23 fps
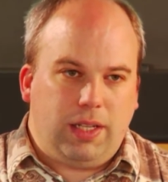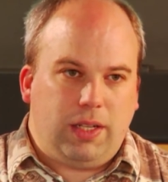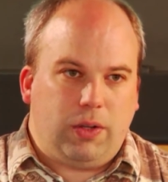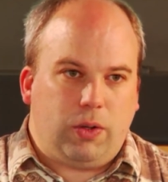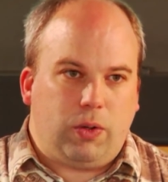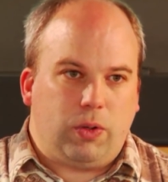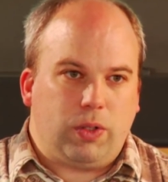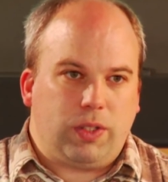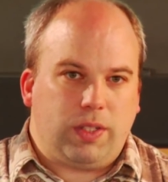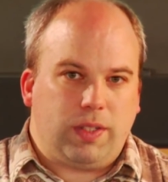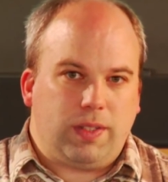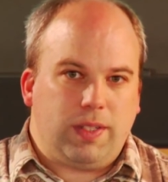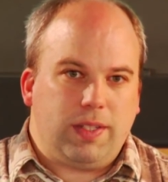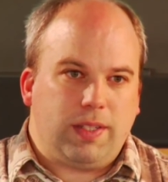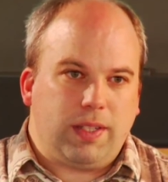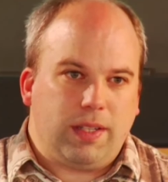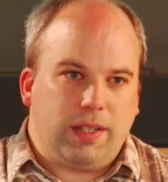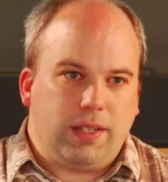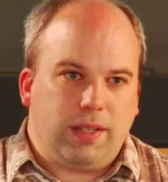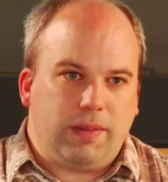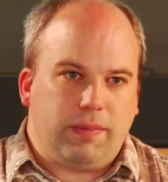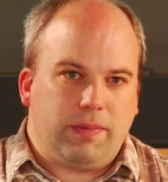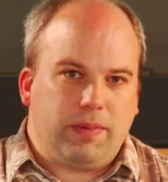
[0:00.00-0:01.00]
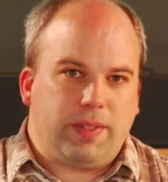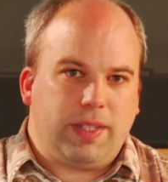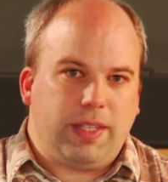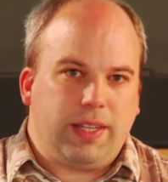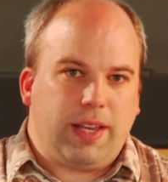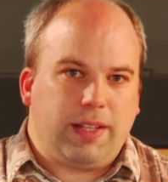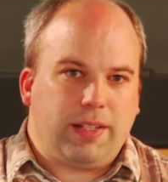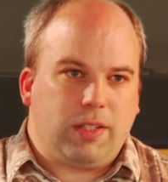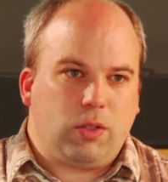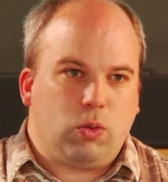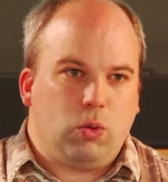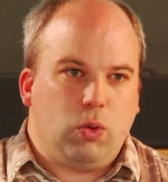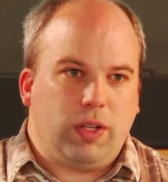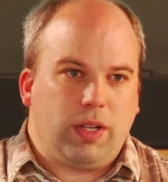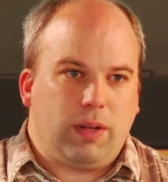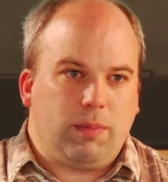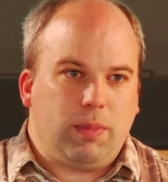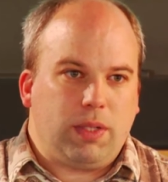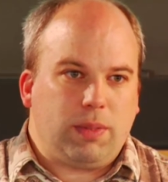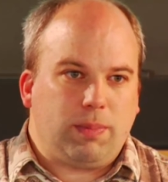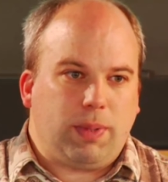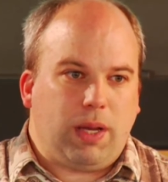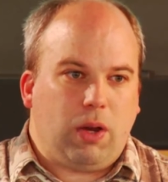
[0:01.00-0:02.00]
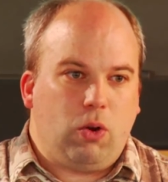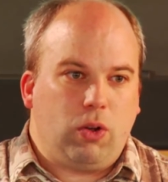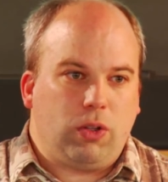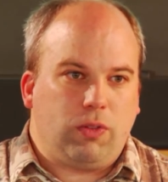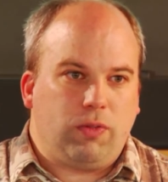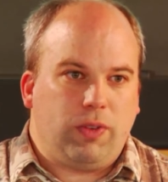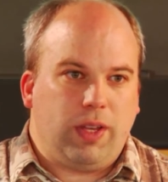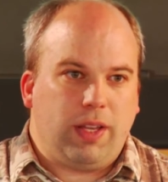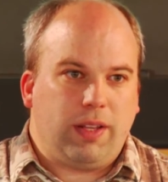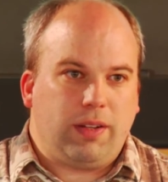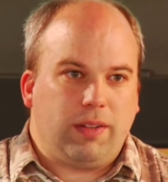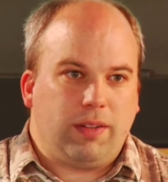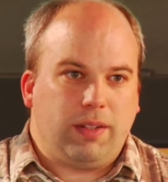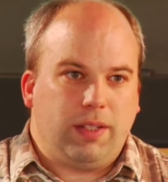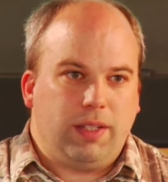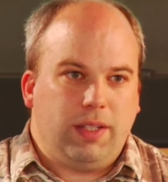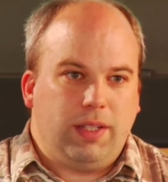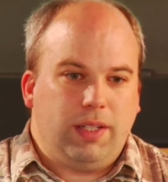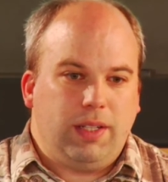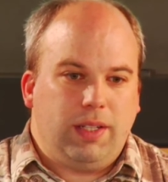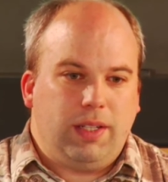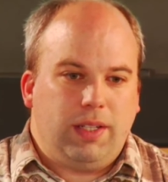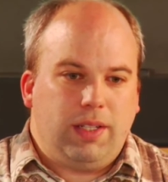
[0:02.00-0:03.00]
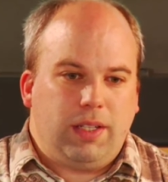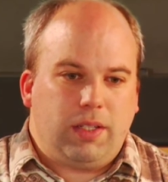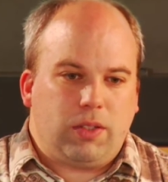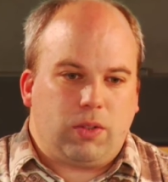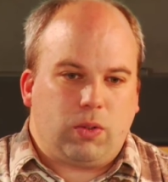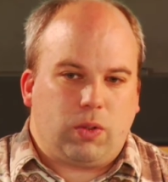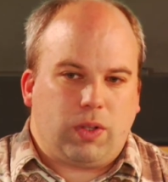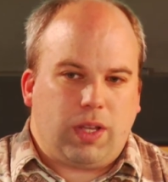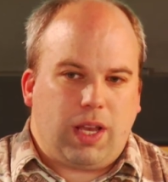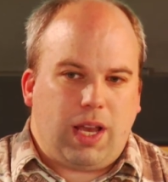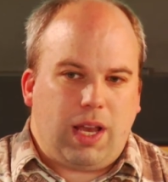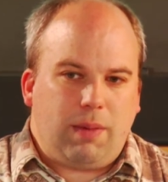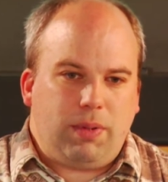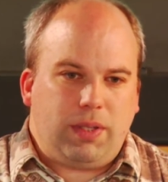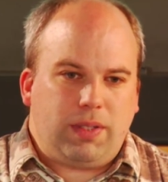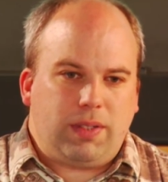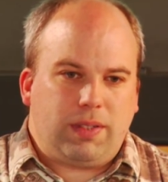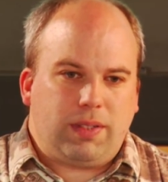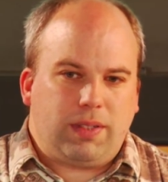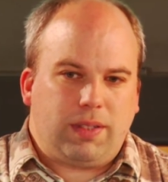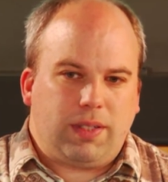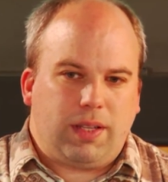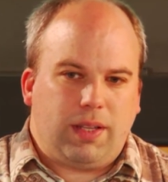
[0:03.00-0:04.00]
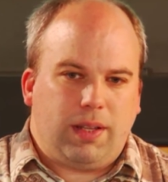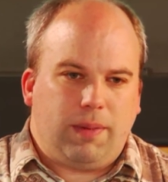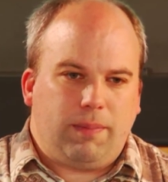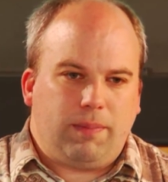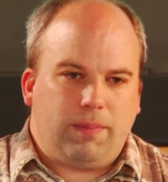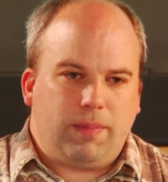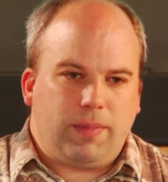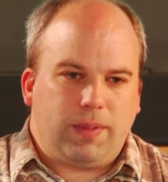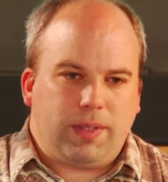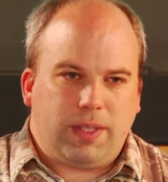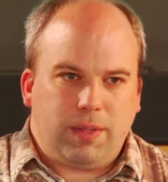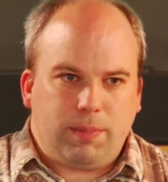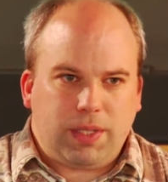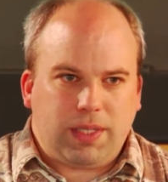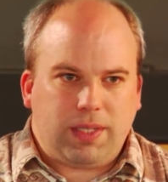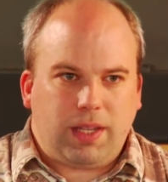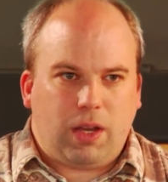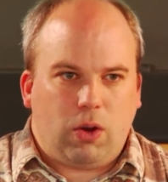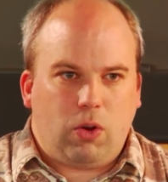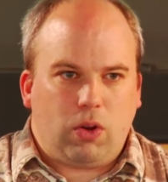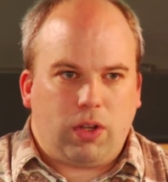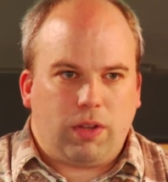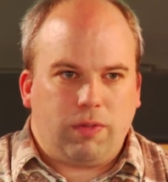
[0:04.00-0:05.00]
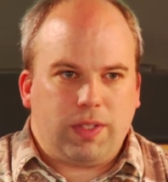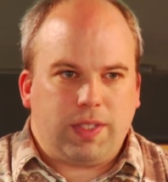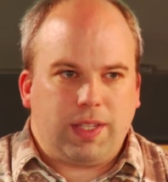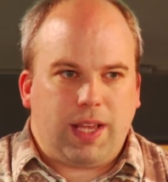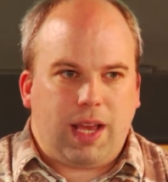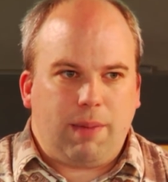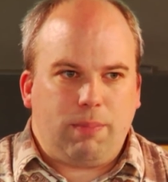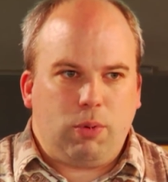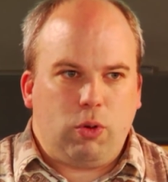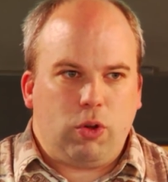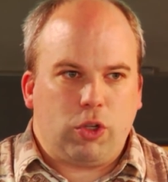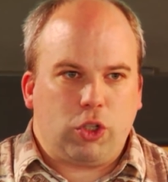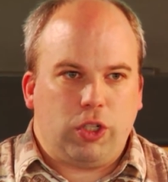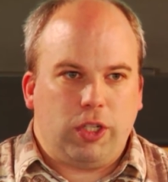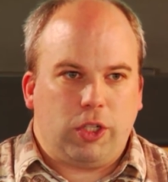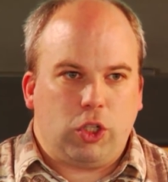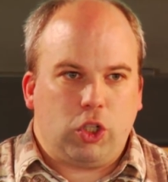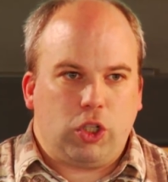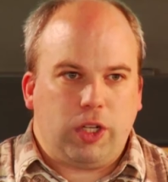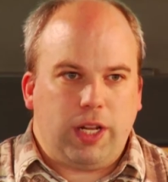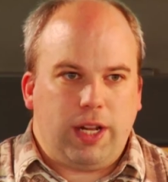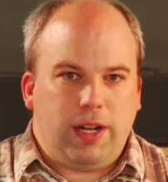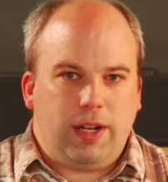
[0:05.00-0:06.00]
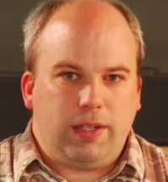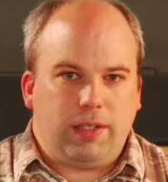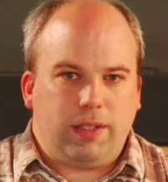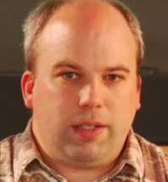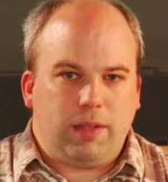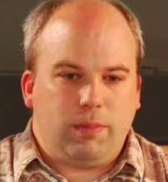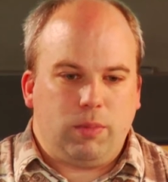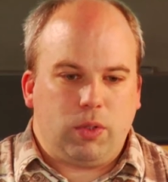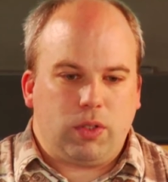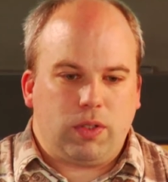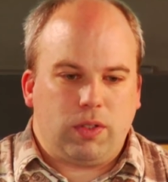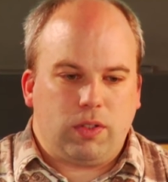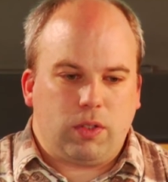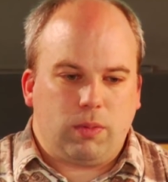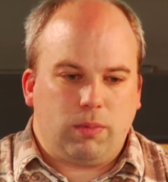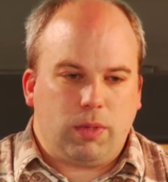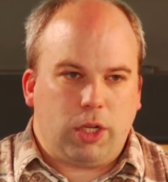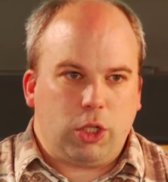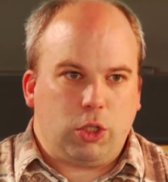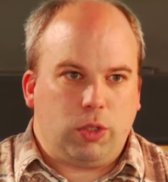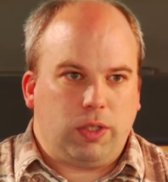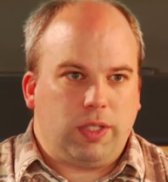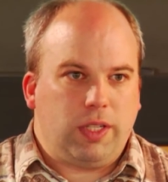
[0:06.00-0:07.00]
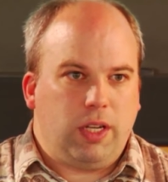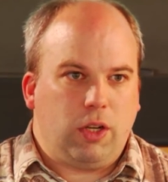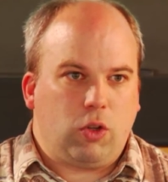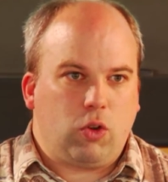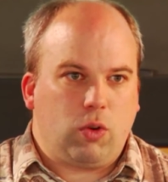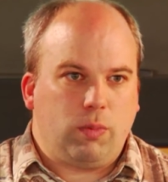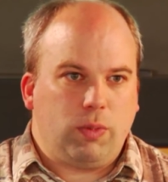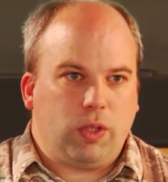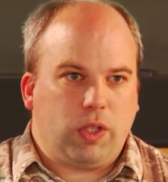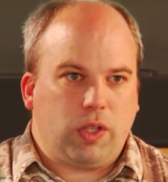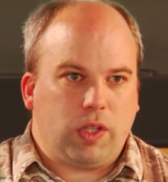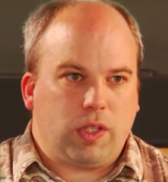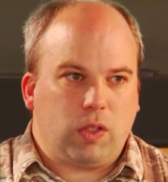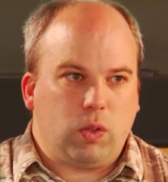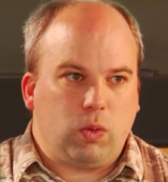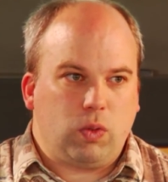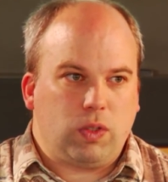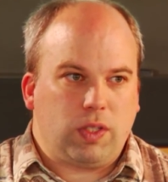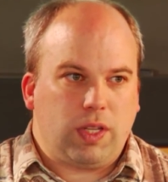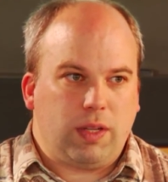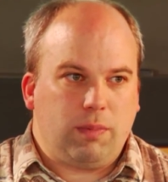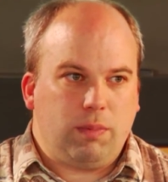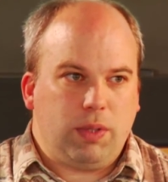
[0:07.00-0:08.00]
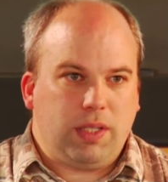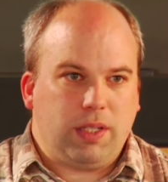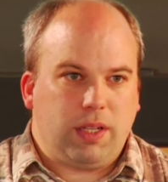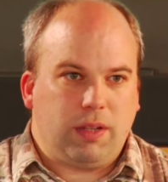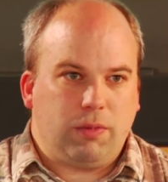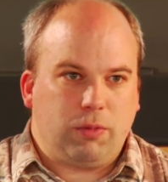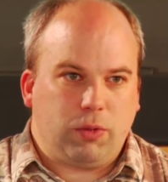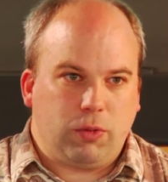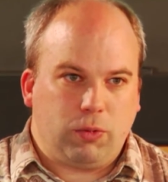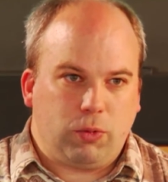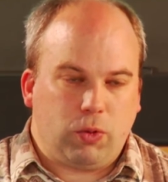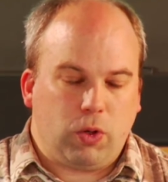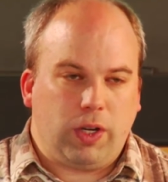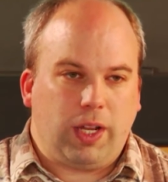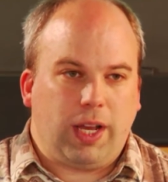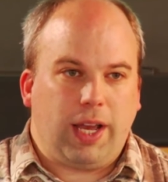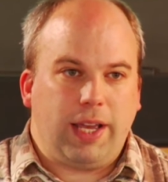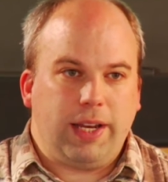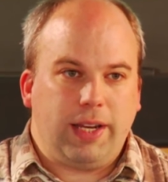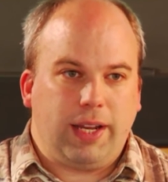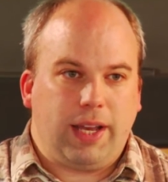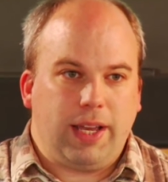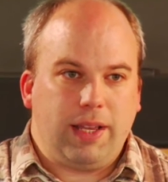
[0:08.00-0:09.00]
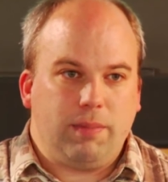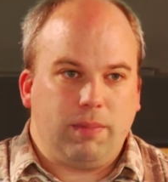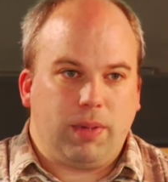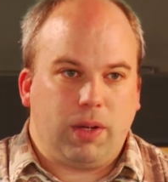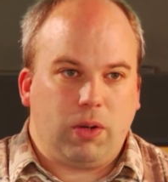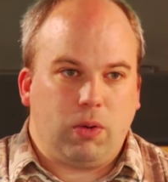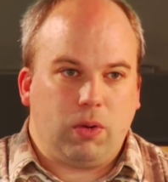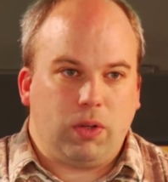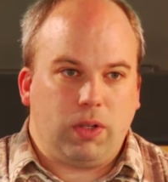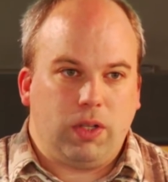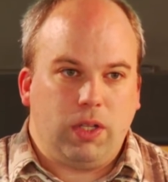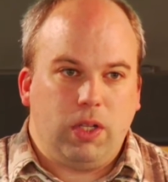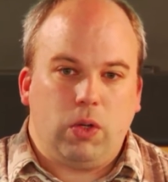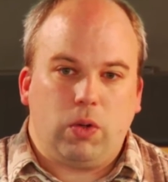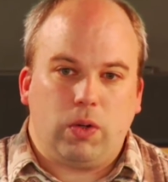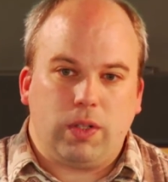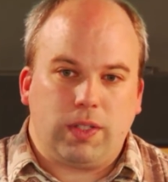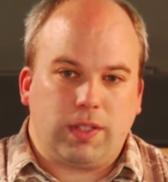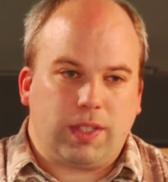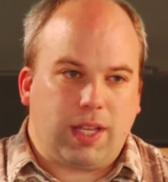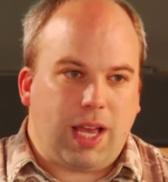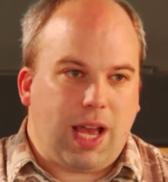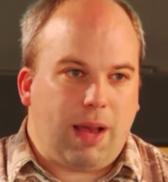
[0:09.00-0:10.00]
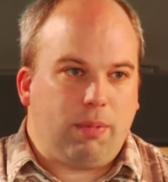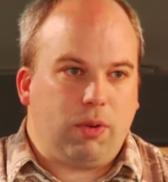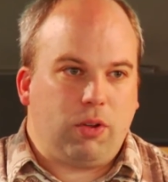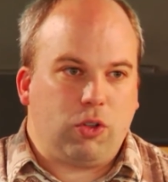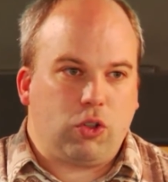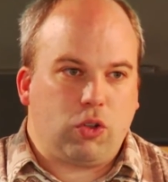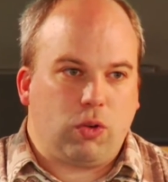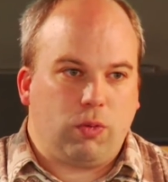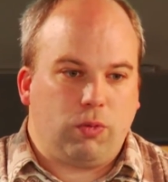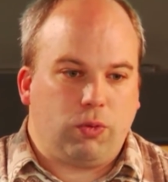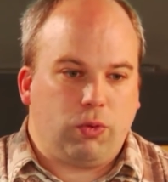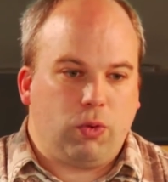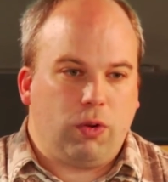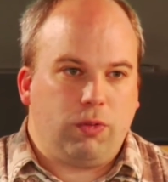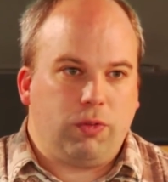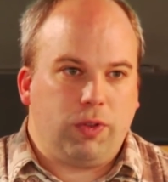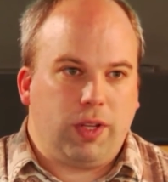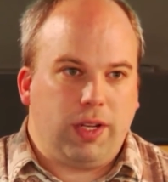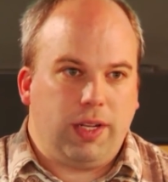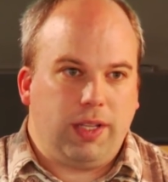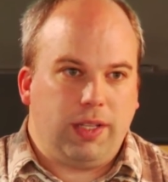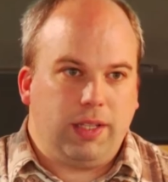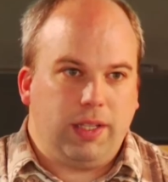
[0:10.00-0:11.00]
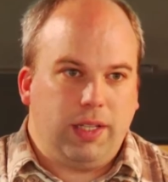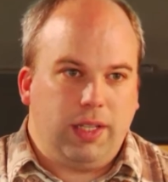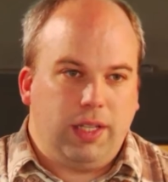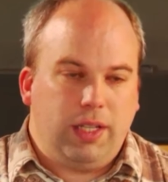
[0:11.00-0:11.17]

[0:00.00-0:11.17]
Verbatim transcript: und diese Sicherheitstüren dann missbraucht werden. So gab es, ähm, gibt es ja auch gewisse Abhörschnittstellen, die müssen zum Beispiel Telekommunikationsanbieter von vornherein einbauen. Und es gab schon Vorfälle,